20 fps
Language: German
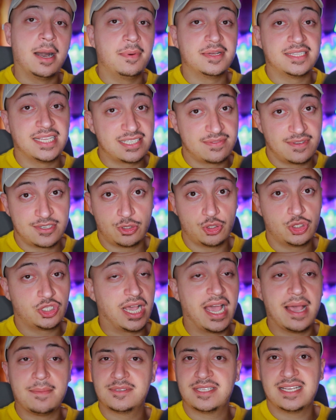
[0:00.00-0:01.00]
Aber das, was du
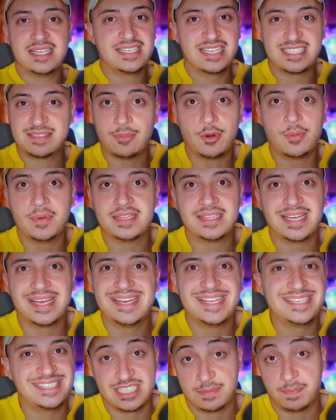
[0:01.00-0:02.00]
schreibst, ist jetzt momentan
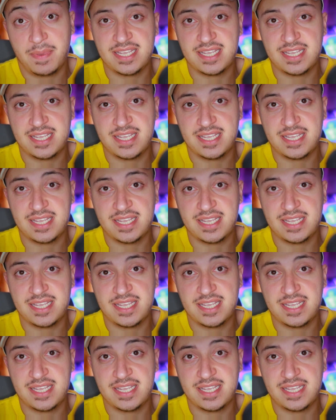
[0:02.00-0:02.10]
nicht das